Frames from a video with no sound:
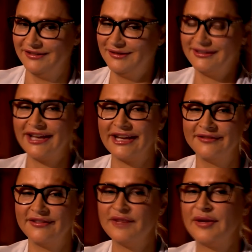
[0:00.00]
Tout est
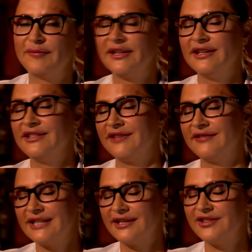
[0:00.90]
arrivé en même temps et
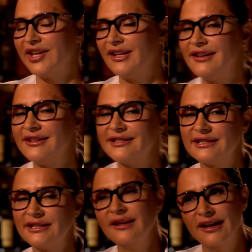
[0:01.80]
j'avais cette chaîne à
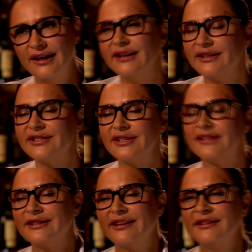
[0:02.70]
lancer
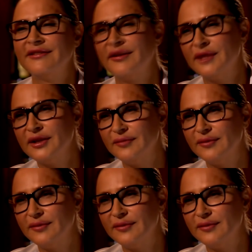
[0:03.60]
ça a été vraiment une